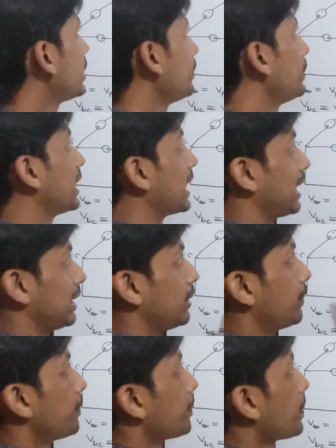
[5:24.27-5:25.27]
টিপিক্যাল
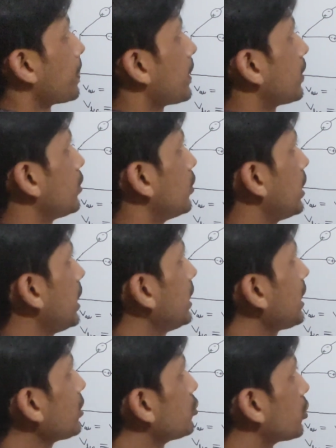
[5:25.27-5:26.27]
তো
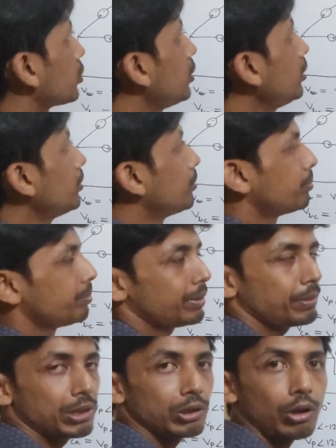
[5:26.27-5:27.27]
এটার জন্য
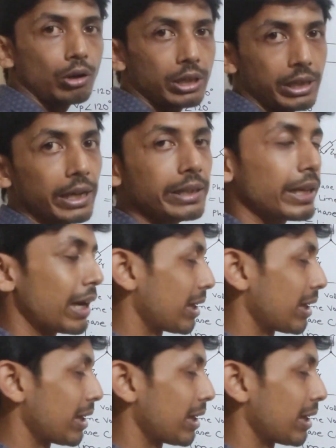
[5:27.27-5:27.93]
বিভিন্ন ধরনের টেকনিক